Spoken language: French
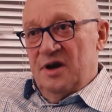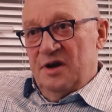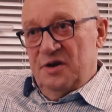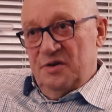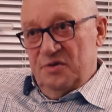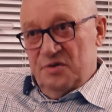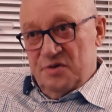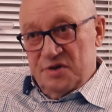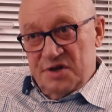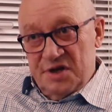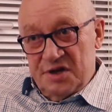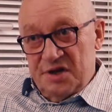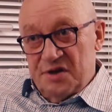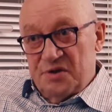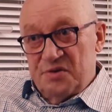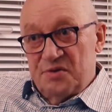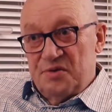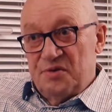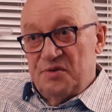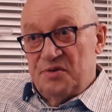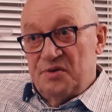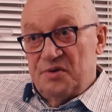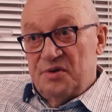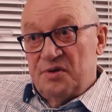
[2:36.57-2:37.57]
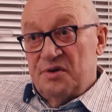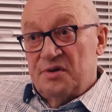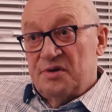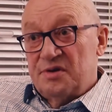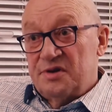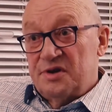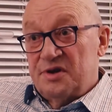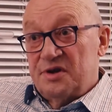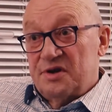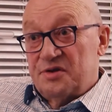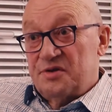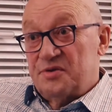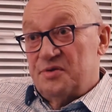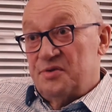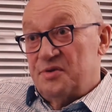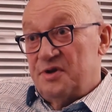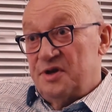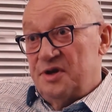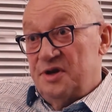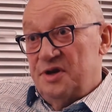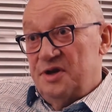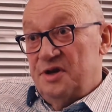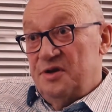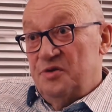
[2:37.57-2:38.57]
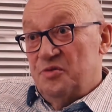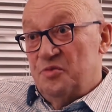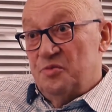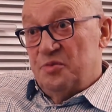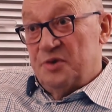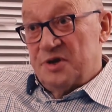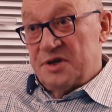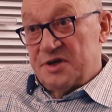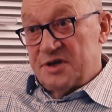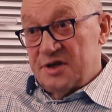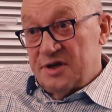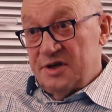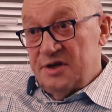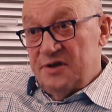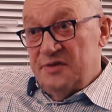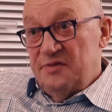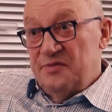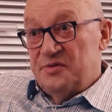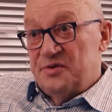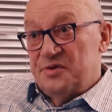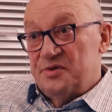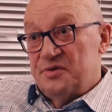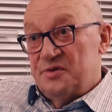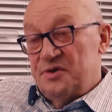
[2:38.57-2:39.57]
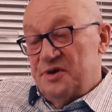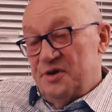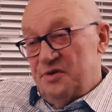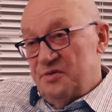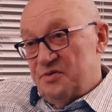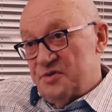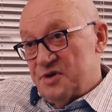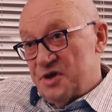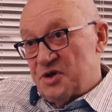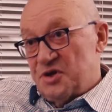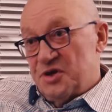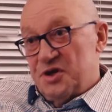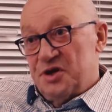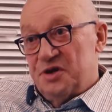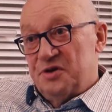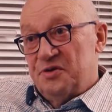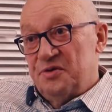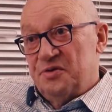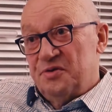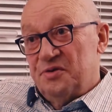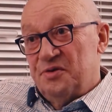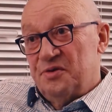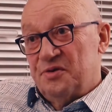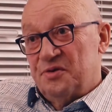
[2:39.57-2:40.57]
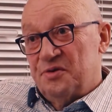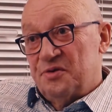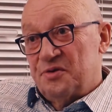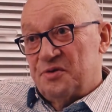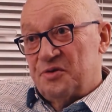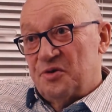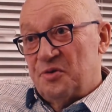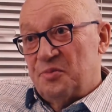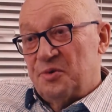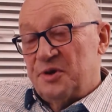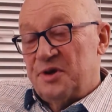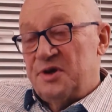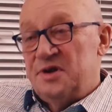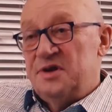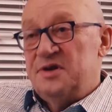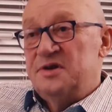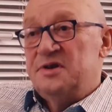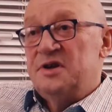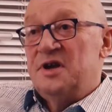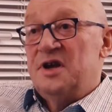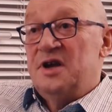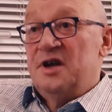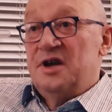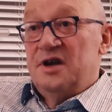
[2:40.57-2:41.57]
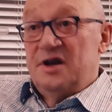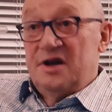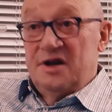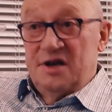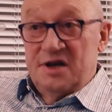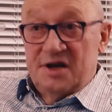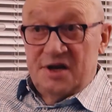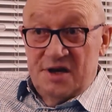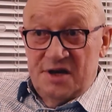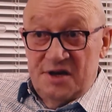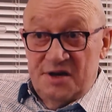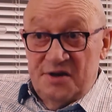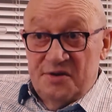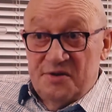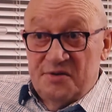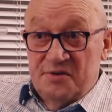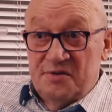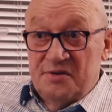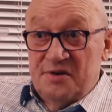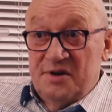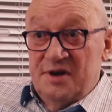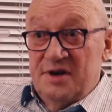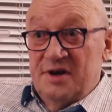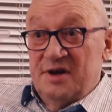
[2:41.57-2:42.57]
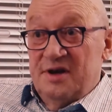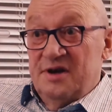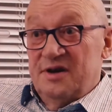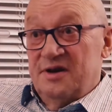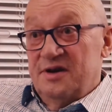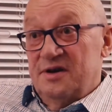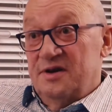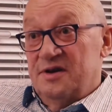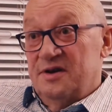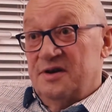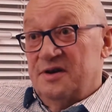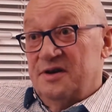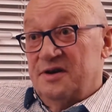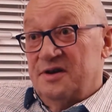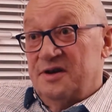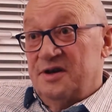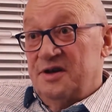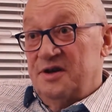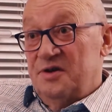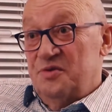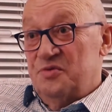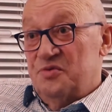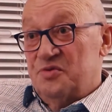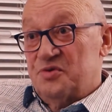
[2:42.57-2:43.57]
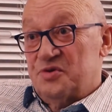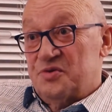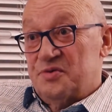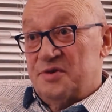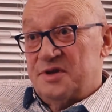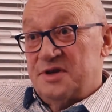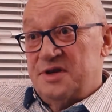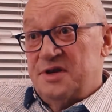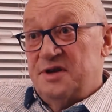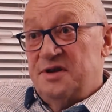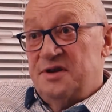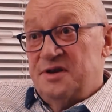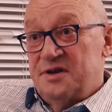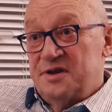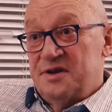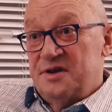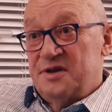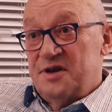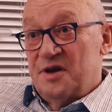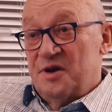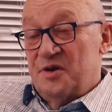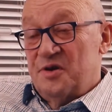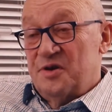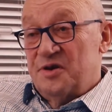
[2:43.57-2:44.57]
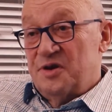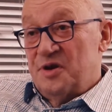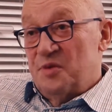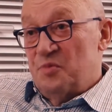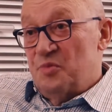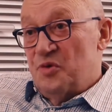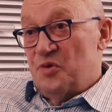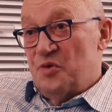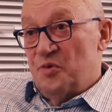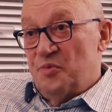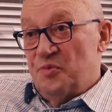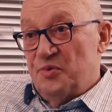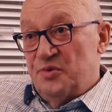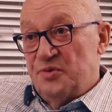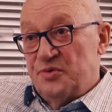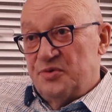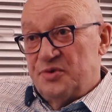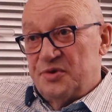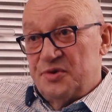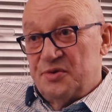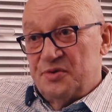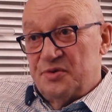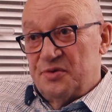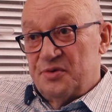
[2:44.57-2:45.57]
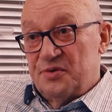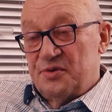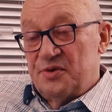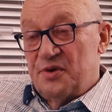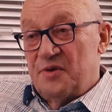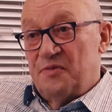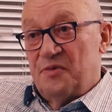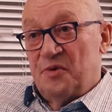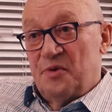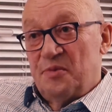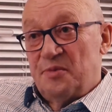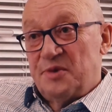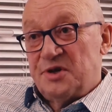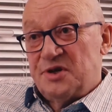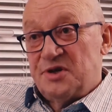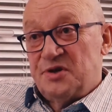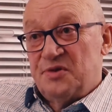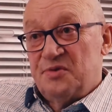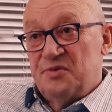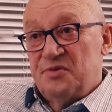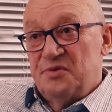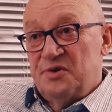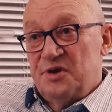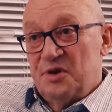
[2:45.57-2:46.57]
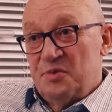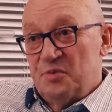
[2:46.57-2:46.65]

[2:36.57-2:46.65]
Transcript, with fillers: Nos interlocuteurs, c'est-à-dire ceux qui nous prescrivent, ceux qui nous achètent euh, en entreprise, les clients euh, qui nous choisissent, il y a, il y a beaucoup plus d'informations, il